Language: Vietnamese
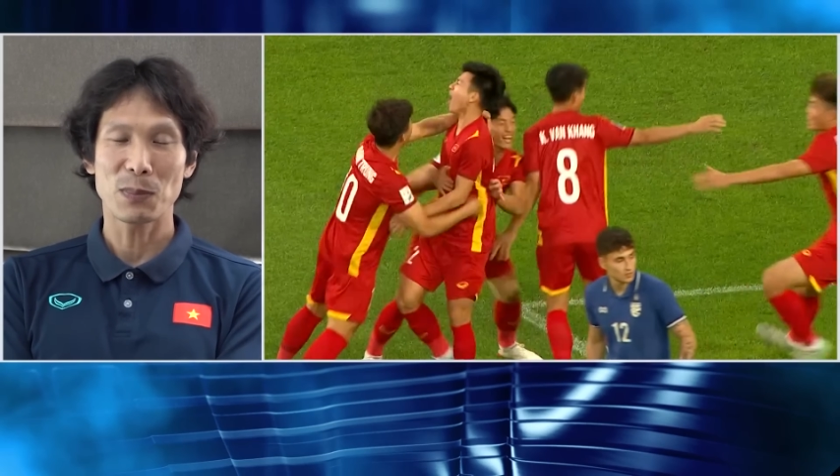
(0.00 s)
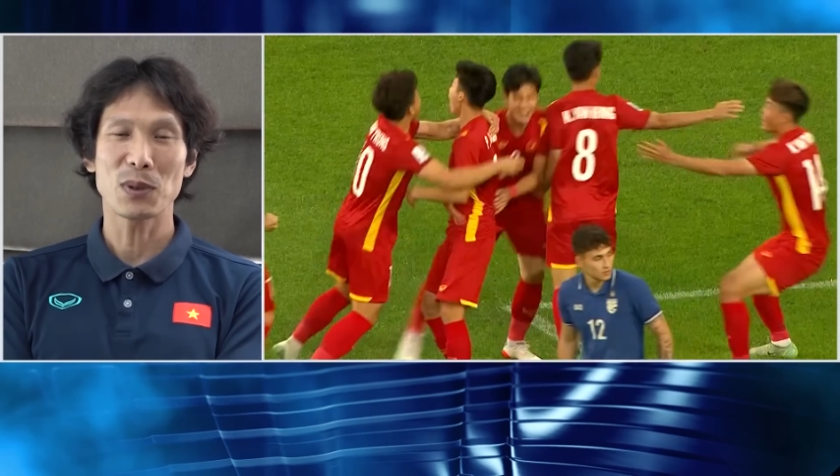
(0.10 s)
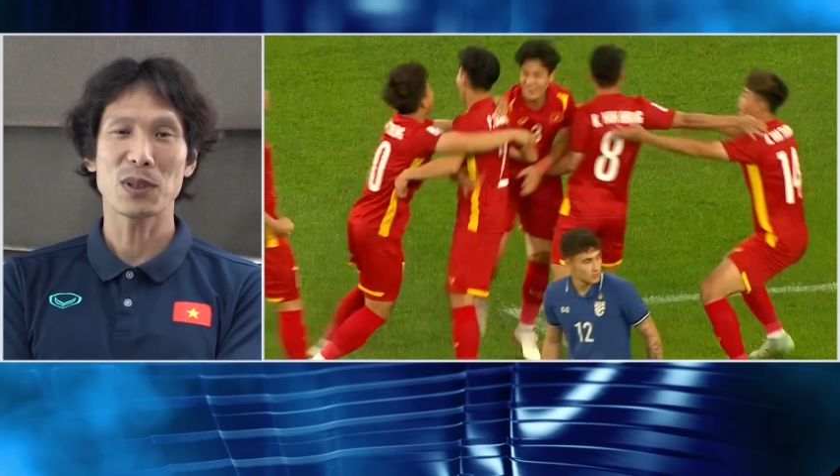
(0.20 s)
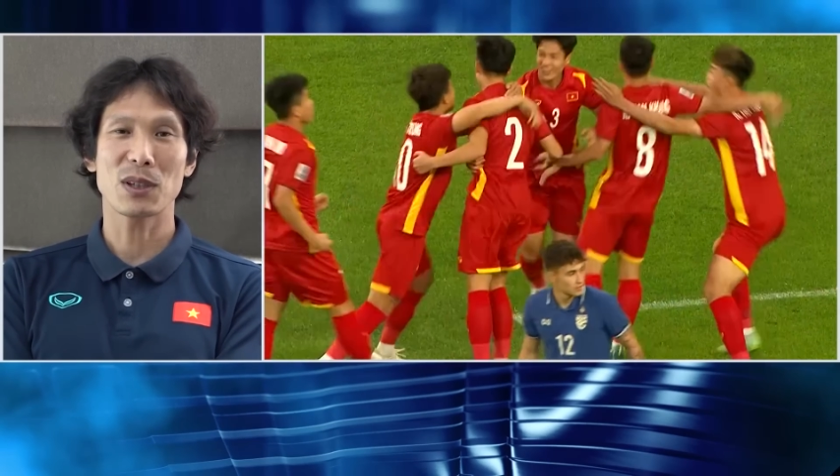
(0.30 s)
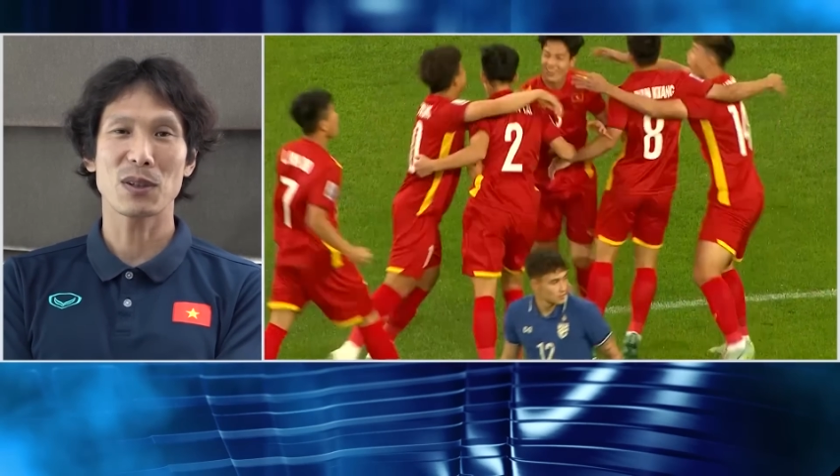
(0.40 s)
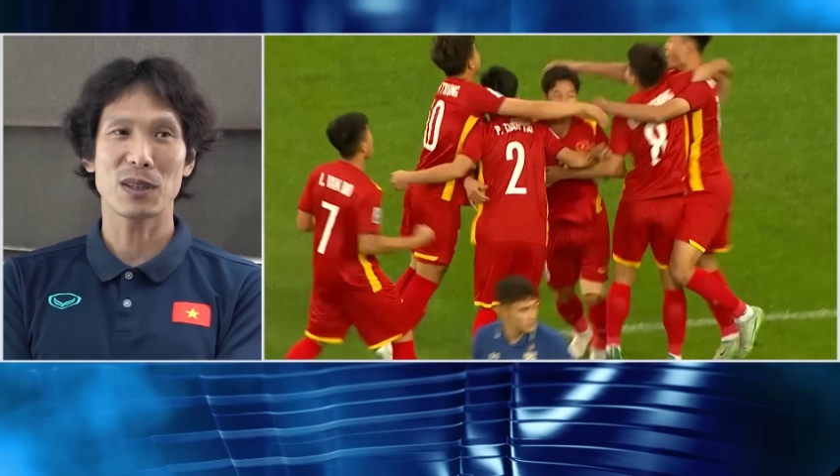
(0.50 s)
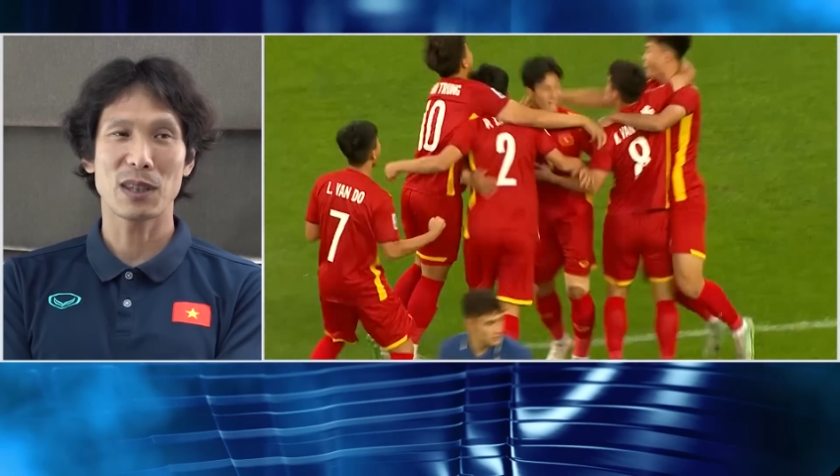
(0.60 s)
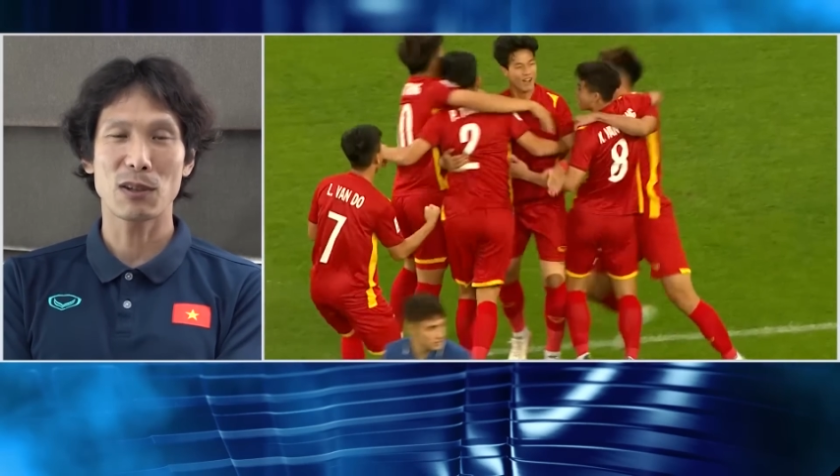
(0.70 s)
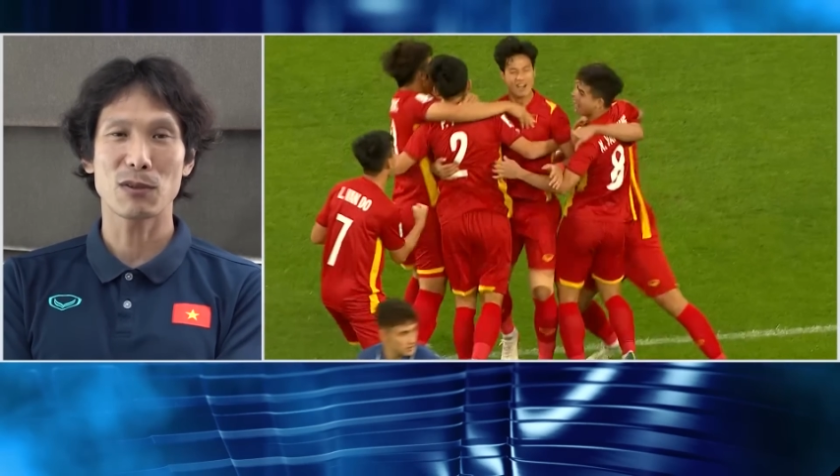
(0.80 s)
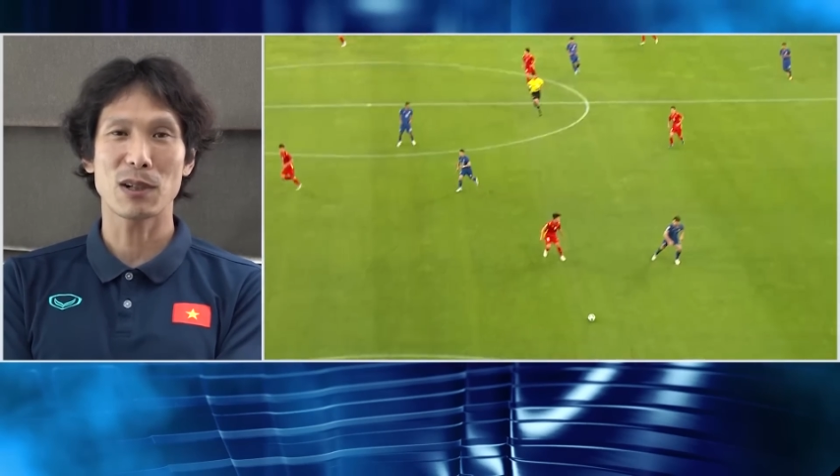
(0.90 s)
và ghi bàn
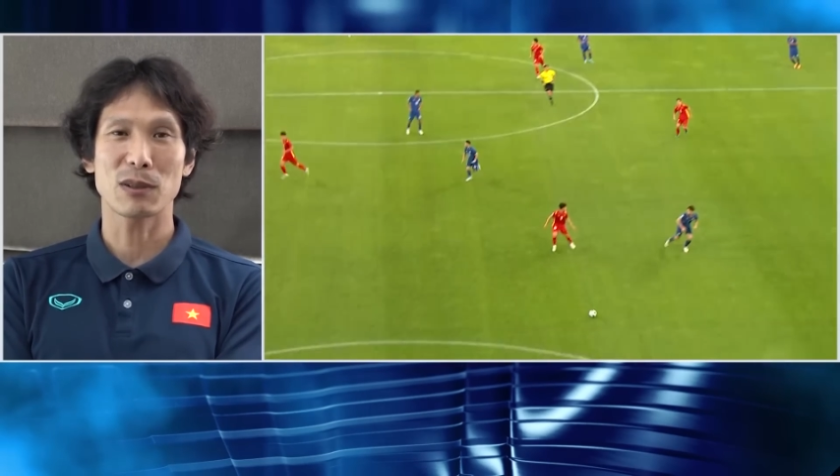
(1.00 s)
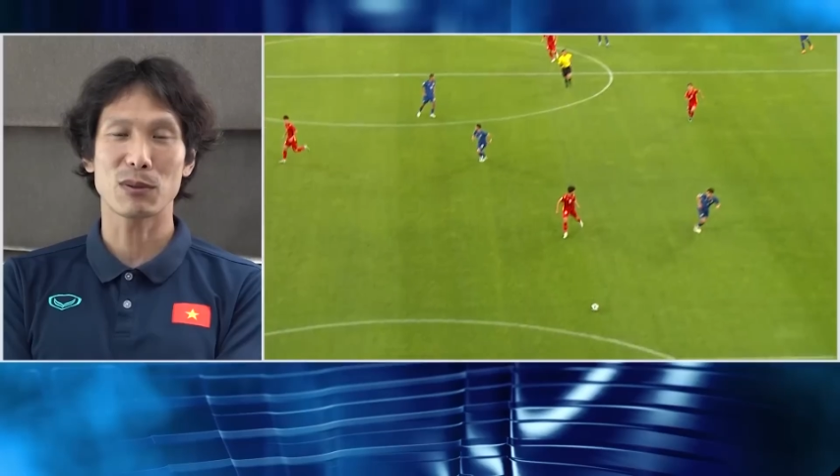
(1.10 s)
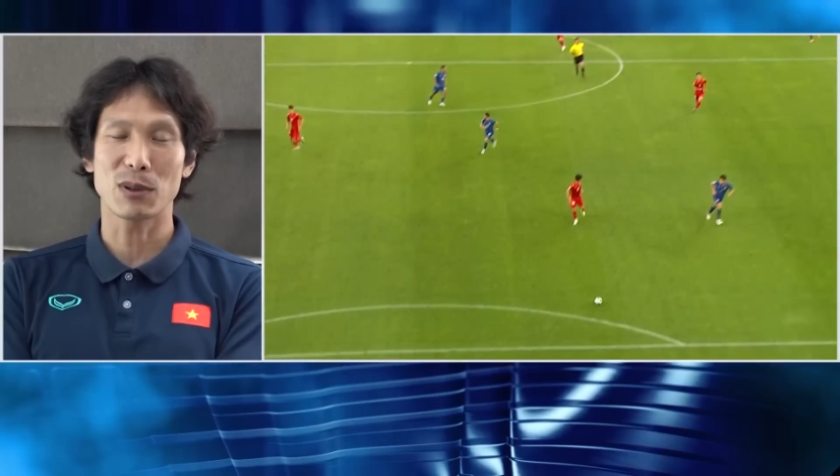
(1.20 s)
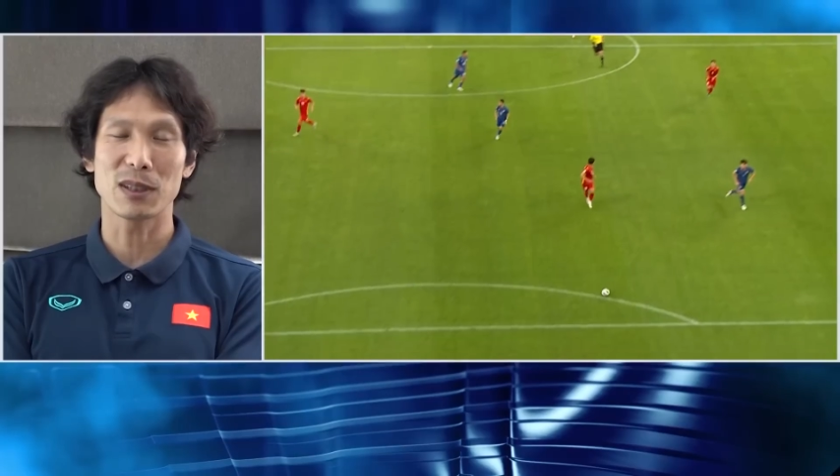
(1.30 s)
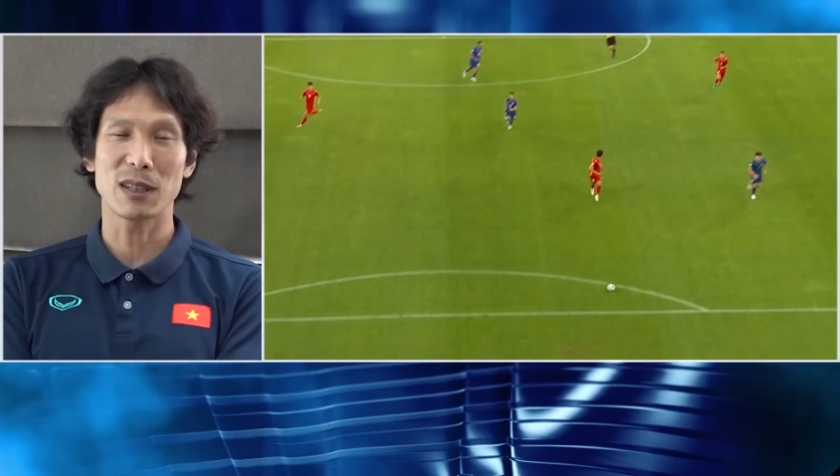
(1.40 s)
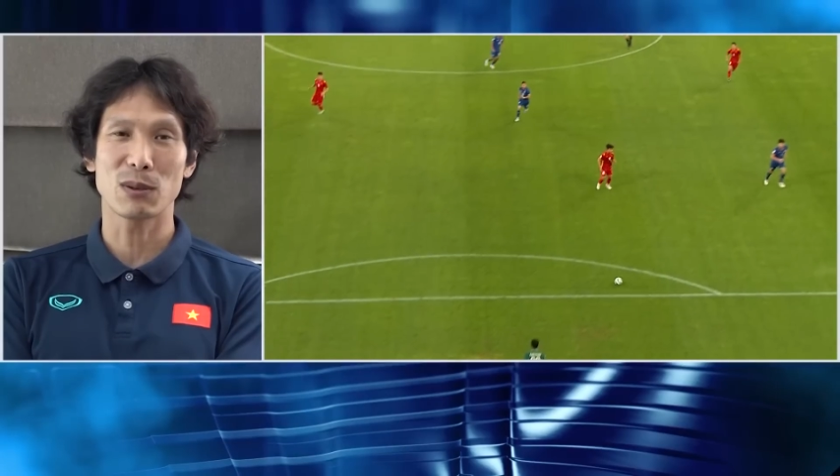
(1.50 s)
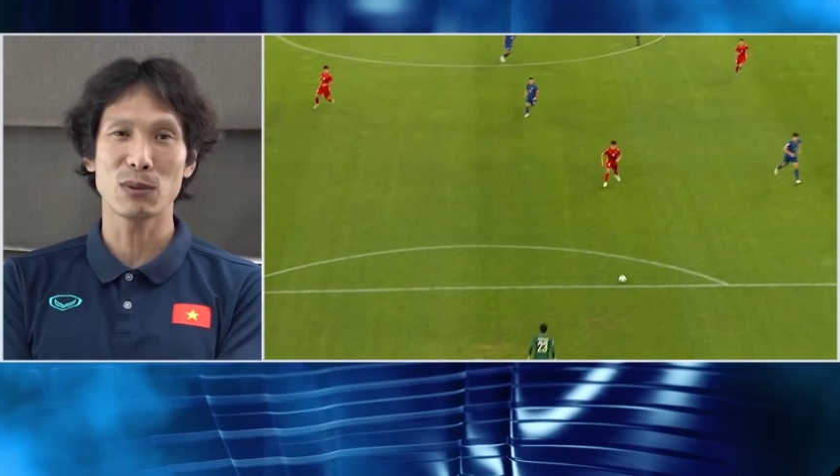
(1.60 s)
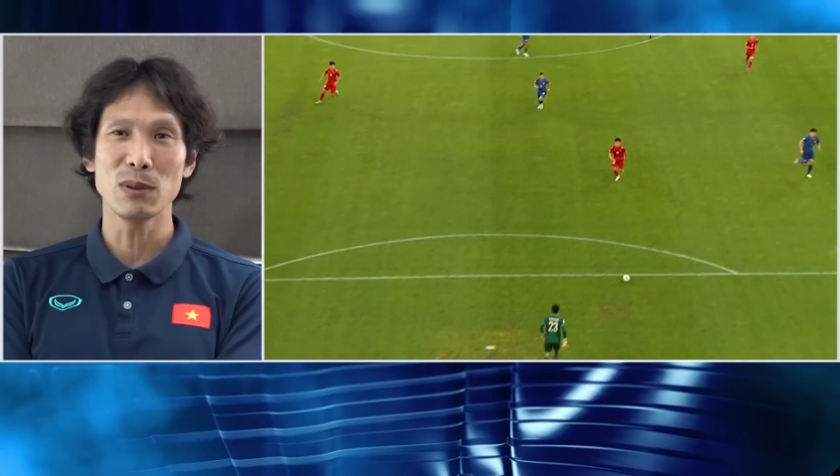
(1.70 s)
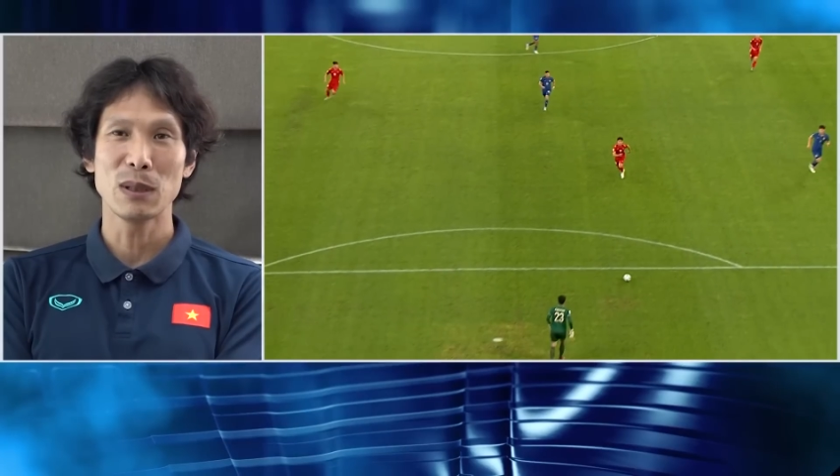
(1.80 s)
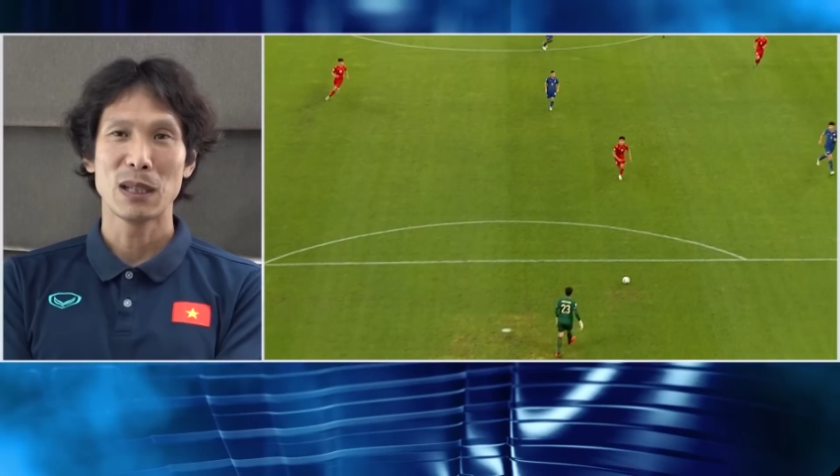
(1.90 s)
là lối chơi có hiệu quả.